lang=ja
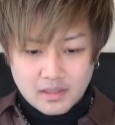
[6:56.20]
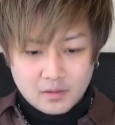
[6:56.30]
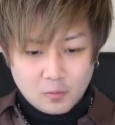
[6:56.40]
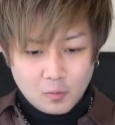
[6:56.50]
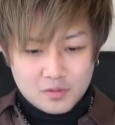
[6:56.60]

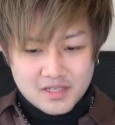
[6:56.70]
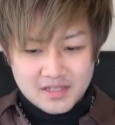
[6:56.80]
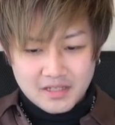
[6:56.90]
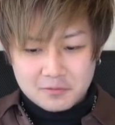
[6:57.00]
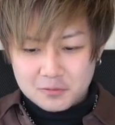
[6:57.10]
最高峰
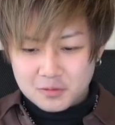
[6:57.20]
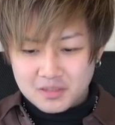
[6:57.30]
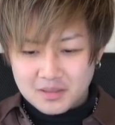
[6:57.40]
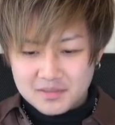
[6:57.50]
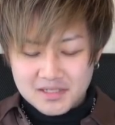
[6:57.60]
3体はちょっと
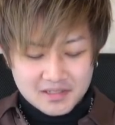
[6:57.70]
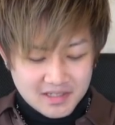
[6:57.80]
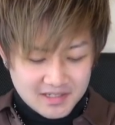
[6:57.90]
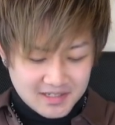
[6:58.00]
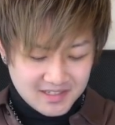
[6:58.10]
厳しい
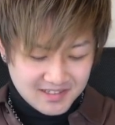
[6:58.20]
ね